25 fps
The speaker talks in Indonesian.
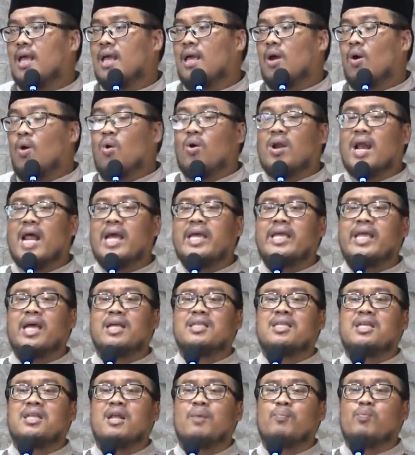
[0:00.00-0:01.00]
Orang yang
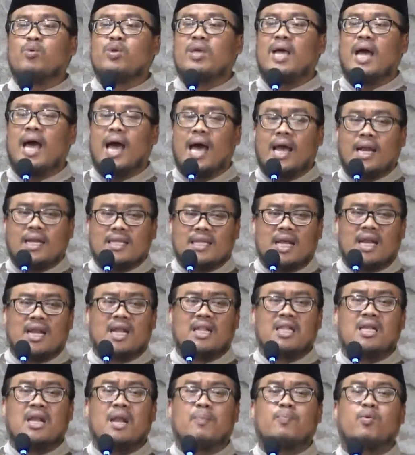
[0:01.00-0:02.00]
tidak punya harta
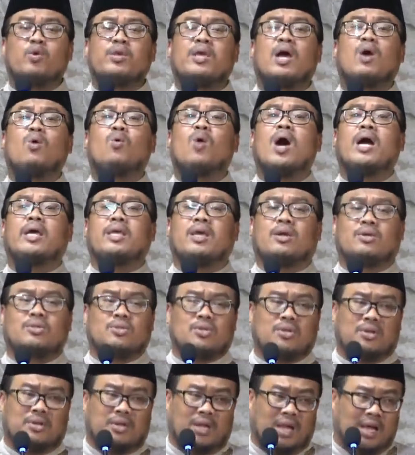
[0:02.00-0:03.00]
dan tidak punya uang ya
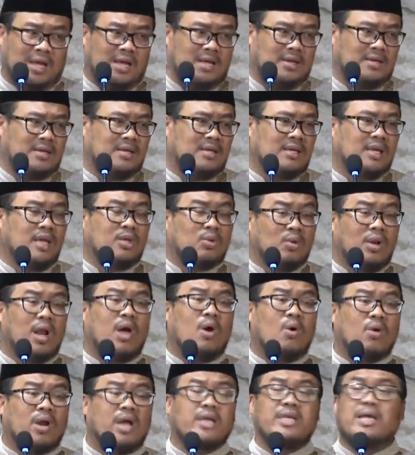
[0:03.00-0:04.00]
Rasulullah.
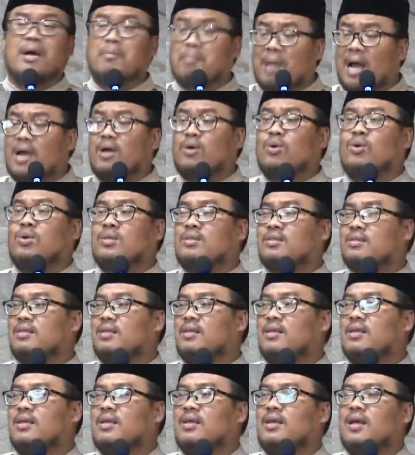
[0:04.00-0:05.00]
Itulah orang yang bangkrut.
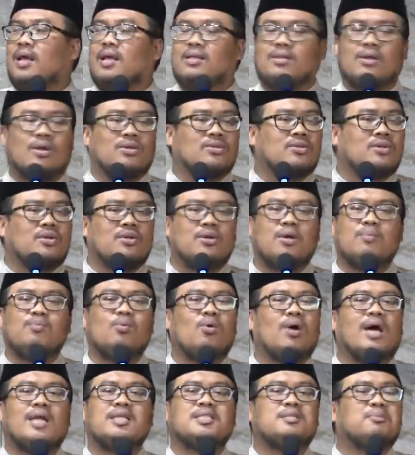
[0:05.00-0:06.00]
Kata Rasulullah
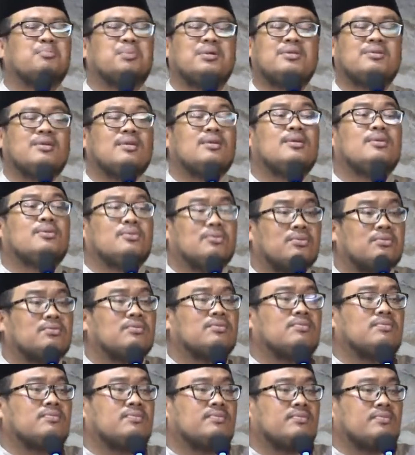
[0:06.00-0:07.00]
bukan seperti itu.
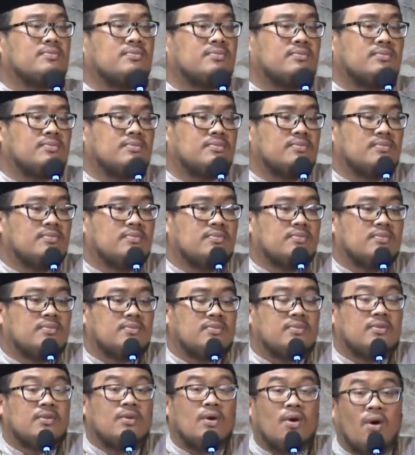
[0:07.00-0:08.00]

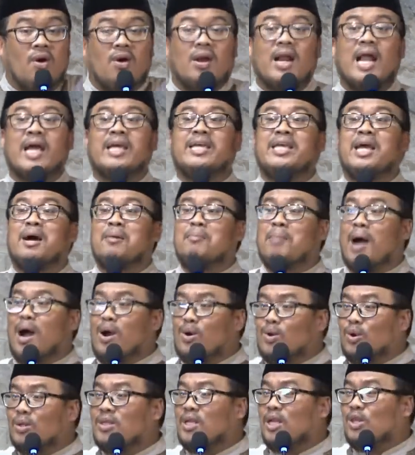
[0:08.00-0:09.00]
Orang yang
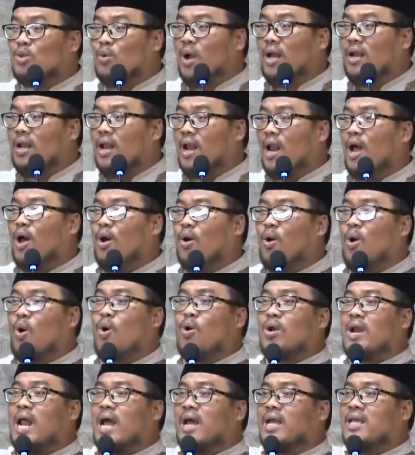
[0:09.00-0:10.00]
bangkrut itu adalah
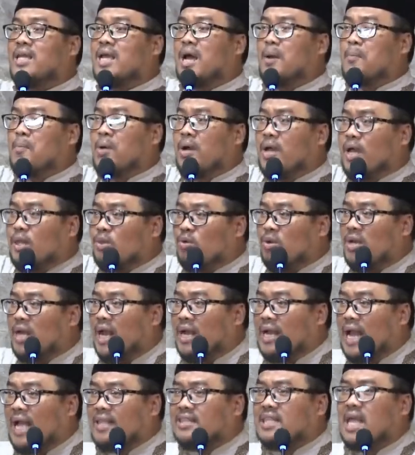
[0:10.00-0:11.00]
orang yang begitu
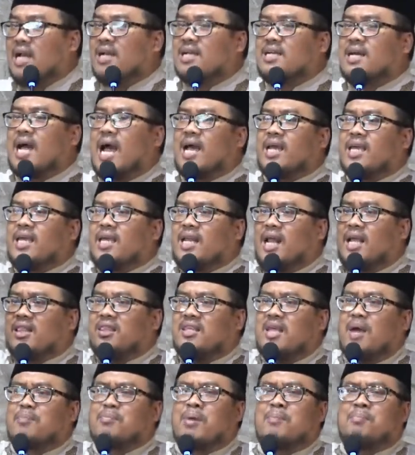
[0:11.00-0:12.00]
dia datang ke
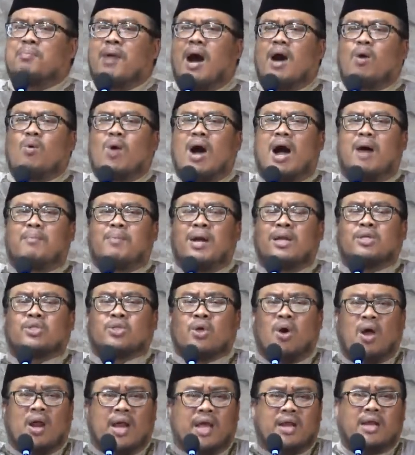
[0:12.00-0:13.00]
akhirat dia membawa amal
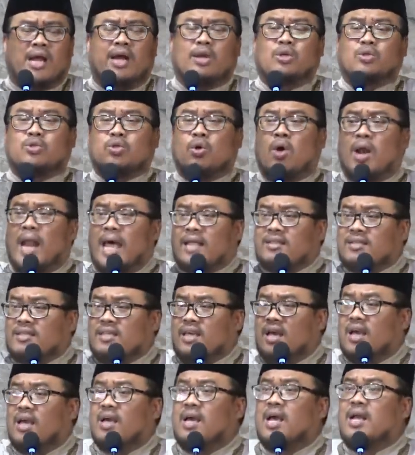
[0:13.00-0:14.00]
soleh dari
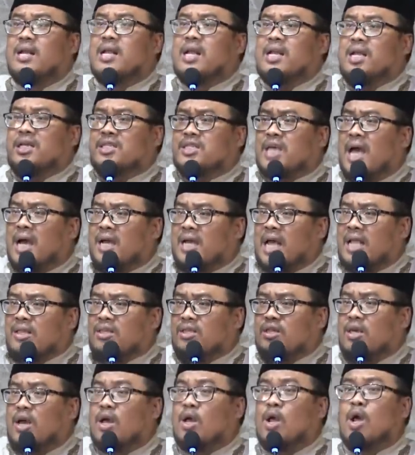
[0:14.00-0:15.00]
sholatnya dari
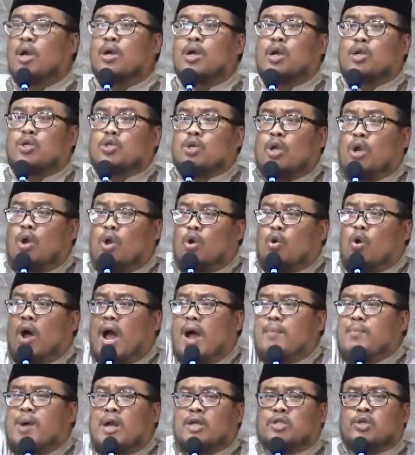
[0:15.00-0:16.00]
zakatnya, dari seluruh
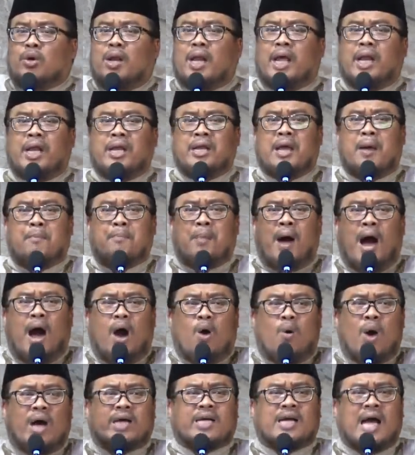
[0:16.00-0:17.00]
amal soleh dia
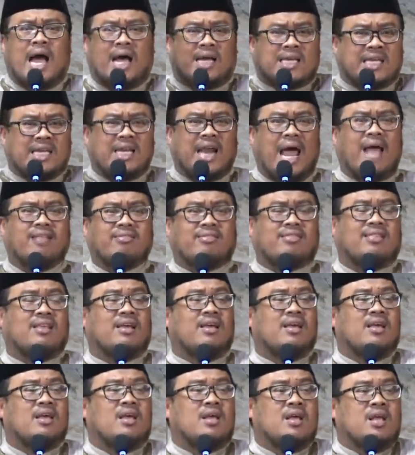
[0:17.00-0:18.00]
bawa ke akhirat.
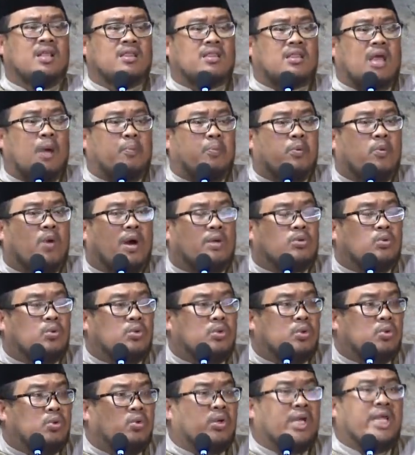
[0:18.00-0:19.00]
Tapi
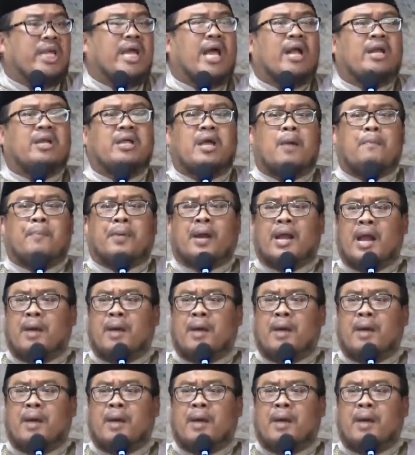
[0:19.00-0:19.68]
waktu di dunia dia pernah